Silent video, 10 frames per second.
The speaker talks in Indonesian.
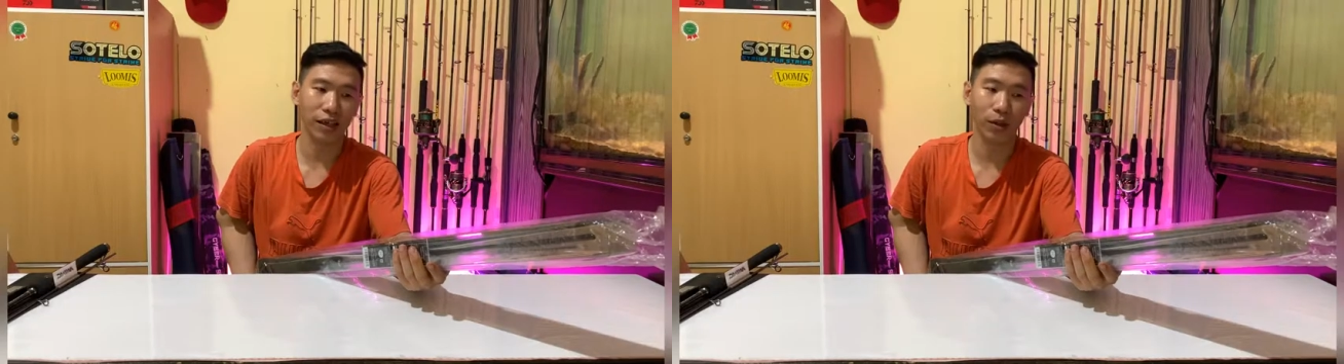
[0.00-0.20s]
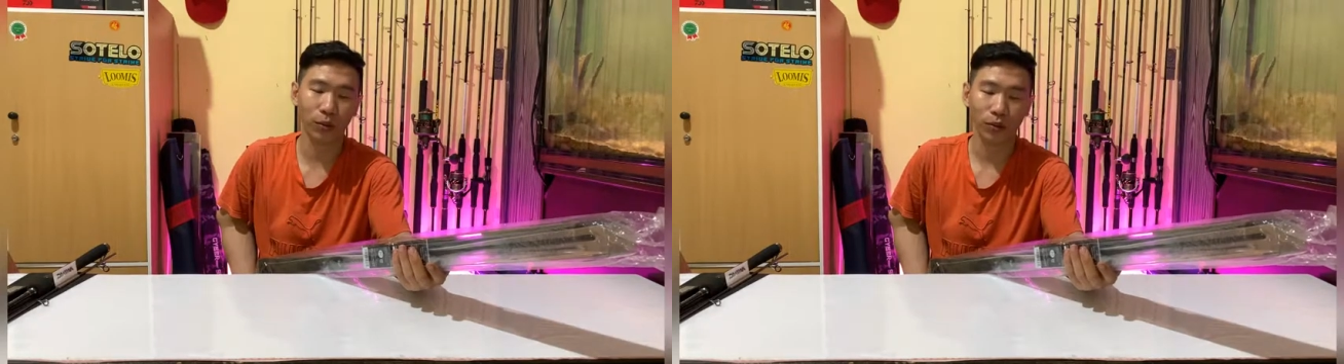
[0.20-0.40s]

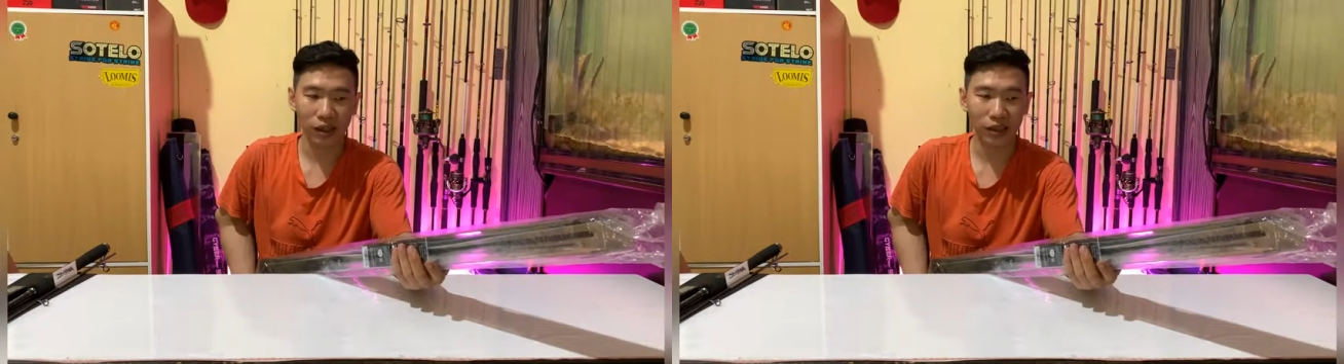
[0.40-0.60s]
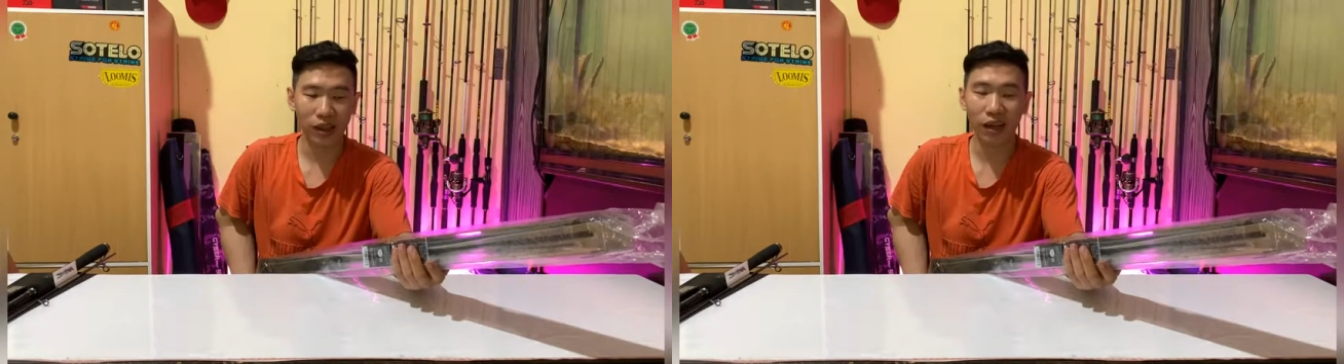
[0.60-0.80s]
jauh.
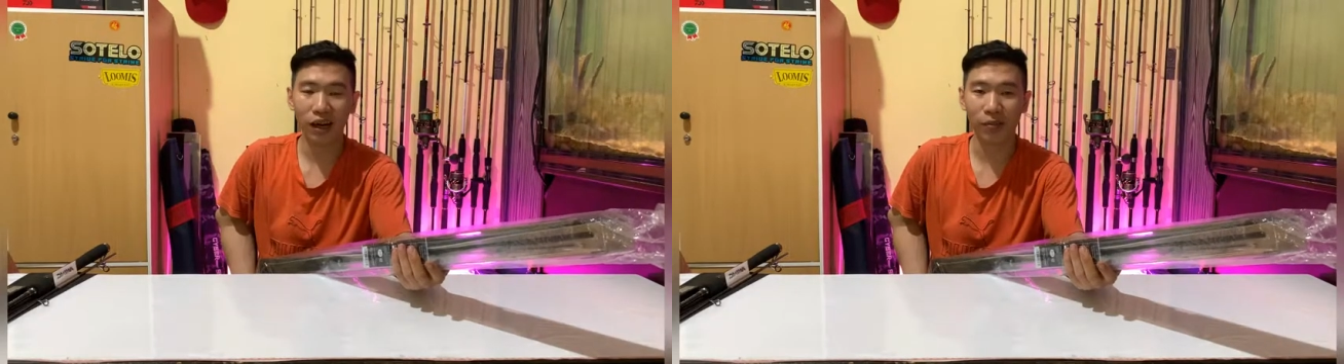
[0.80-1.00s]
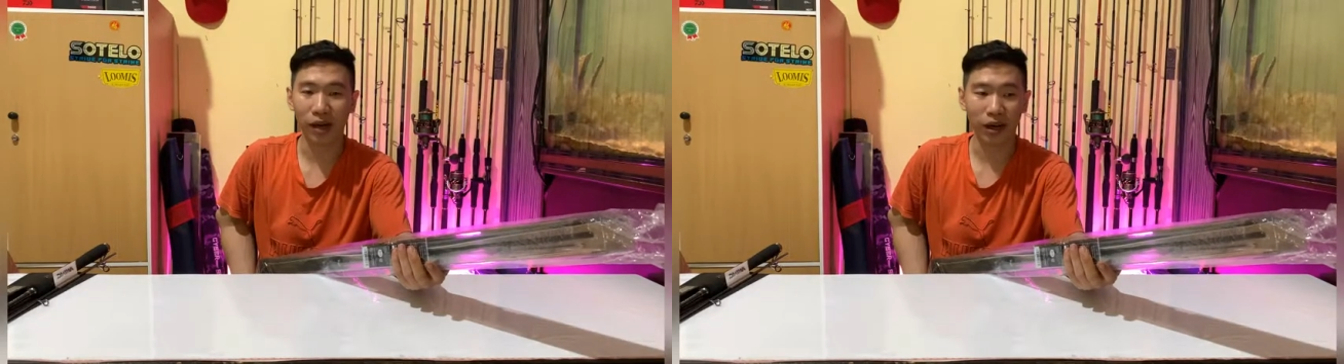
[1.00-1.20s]
Selisihnya
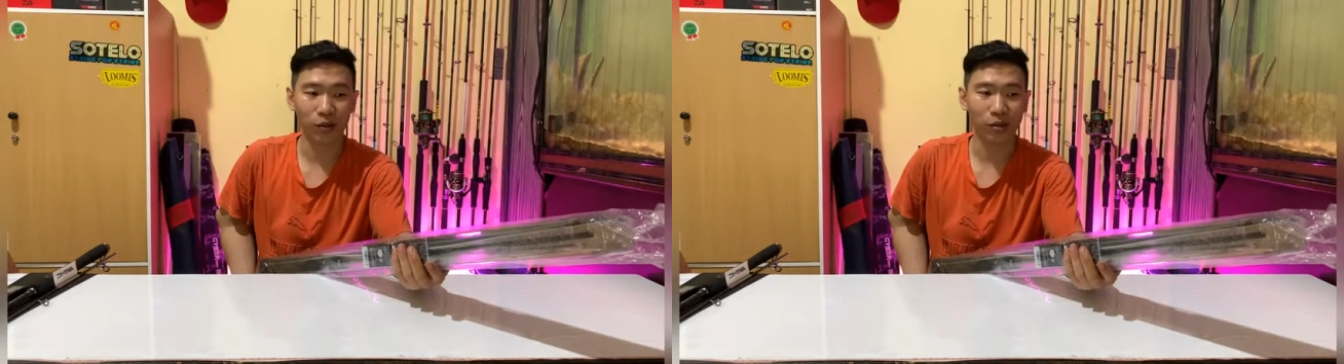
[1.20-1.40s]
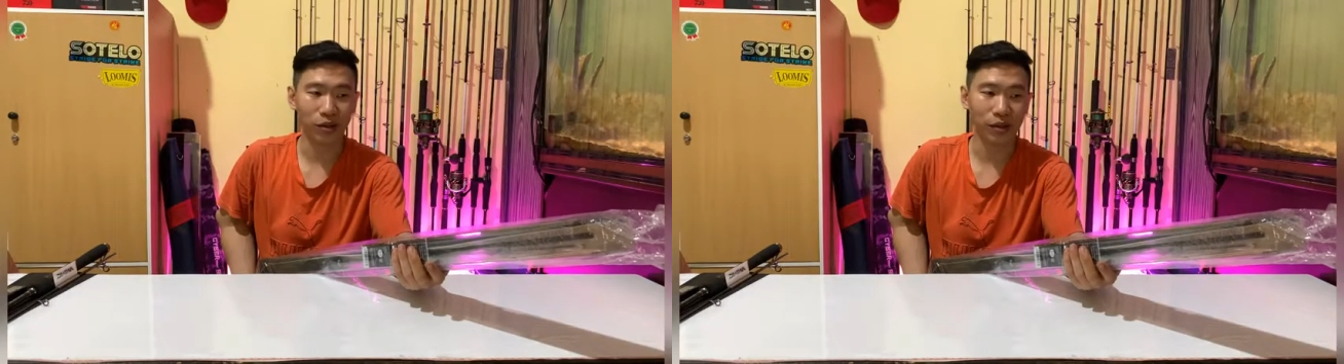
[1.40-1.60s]

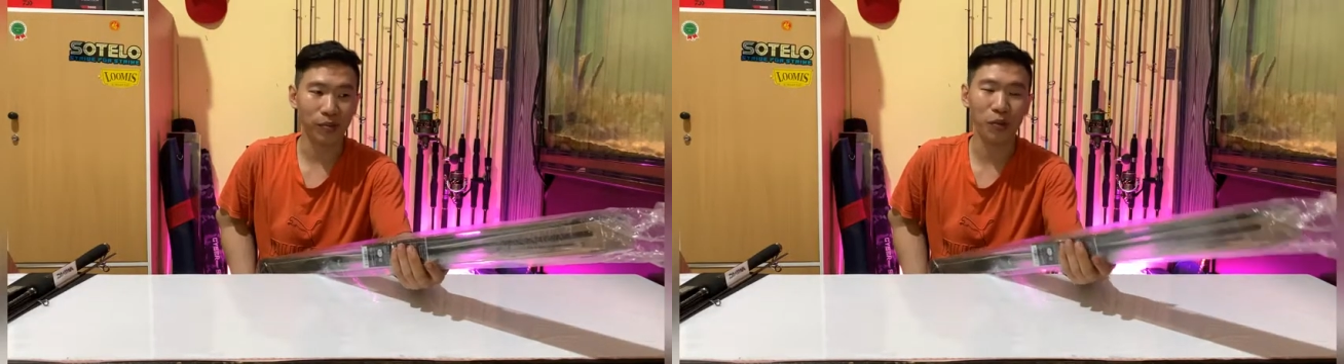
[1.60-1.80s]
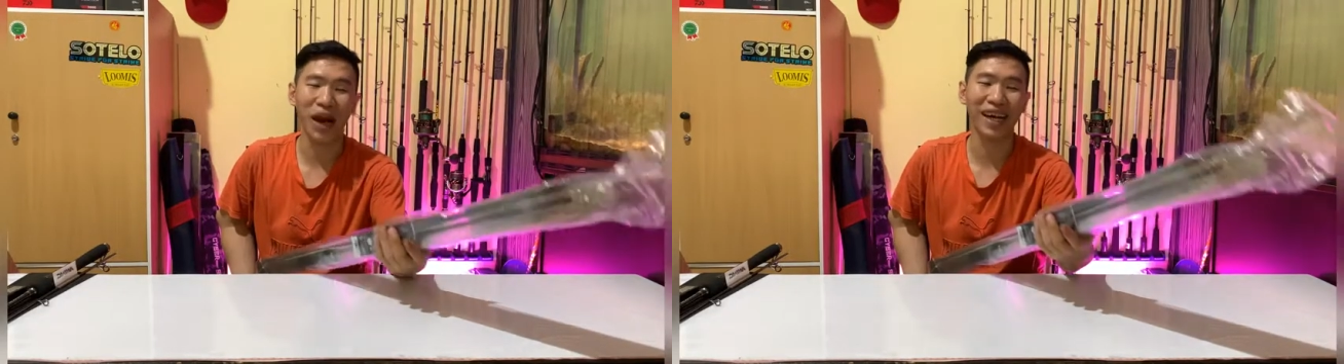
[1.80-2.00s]
500
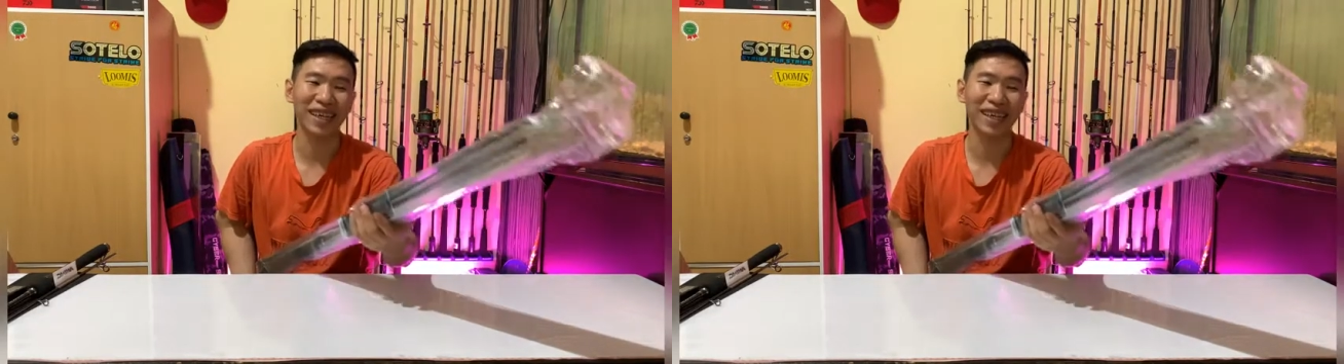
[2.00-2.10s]
ribuan.